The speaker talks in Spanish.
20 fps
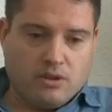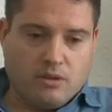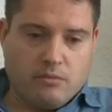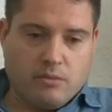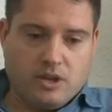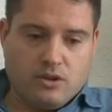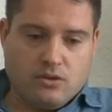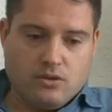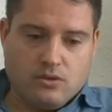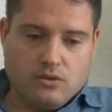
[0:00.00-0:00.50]
de
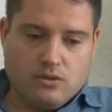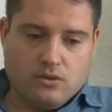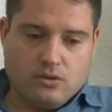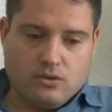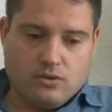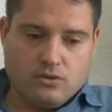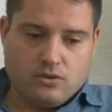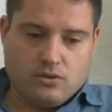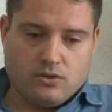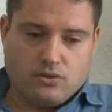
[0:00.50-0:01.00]

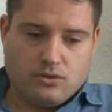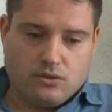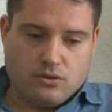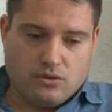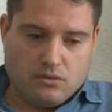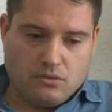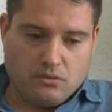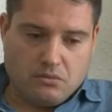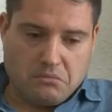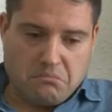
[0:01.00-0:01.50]
menos
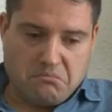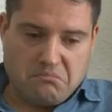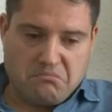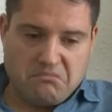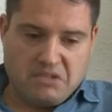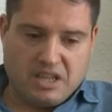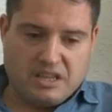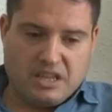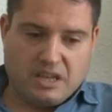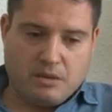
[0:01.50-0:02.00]
eh,
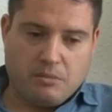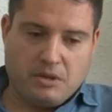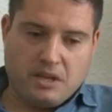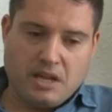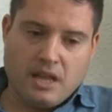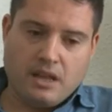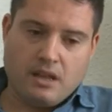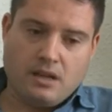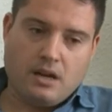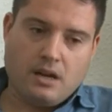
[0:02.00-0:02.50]

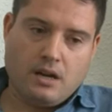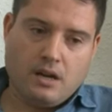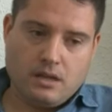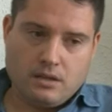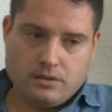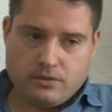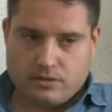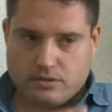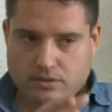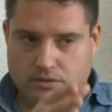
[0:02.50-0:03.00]

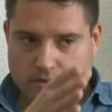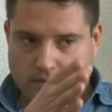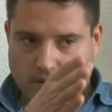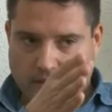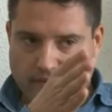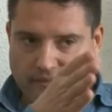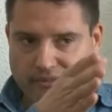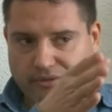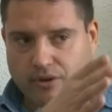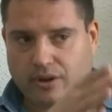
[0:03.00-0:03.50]
determinados
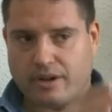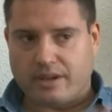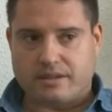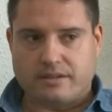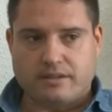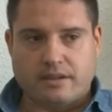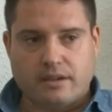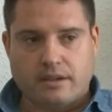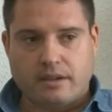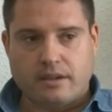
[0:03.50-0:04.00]

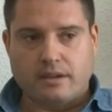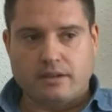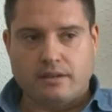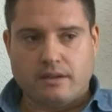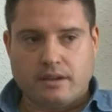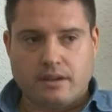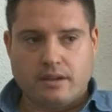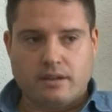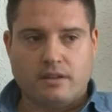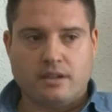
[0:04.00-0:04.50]
enfoques de,
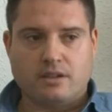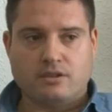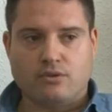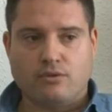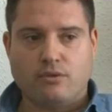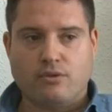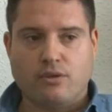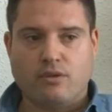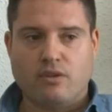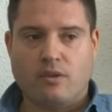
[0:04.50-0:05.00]
de,
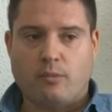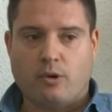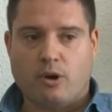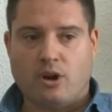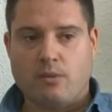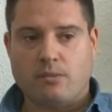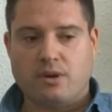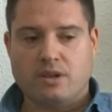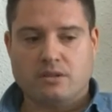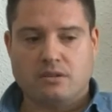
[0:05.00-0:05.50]
solución de
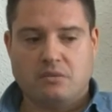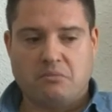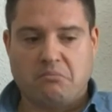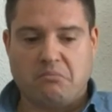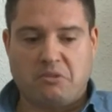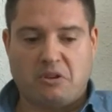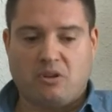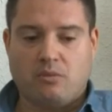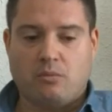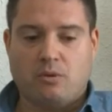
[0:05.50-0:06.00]
problemas.
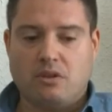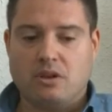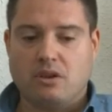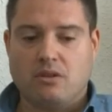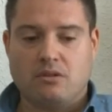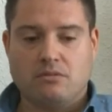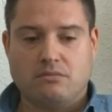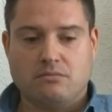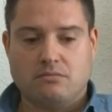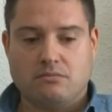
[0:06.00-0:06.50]
Pero como
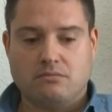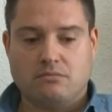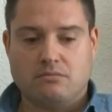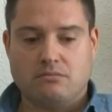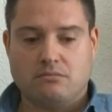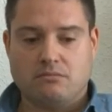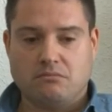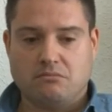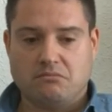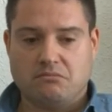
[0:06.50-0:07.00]
digo,
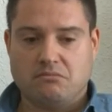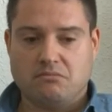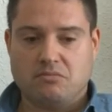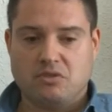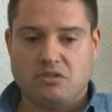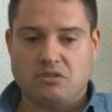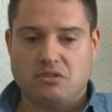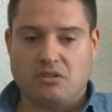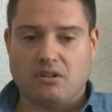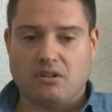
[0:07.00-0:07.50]
mm, yo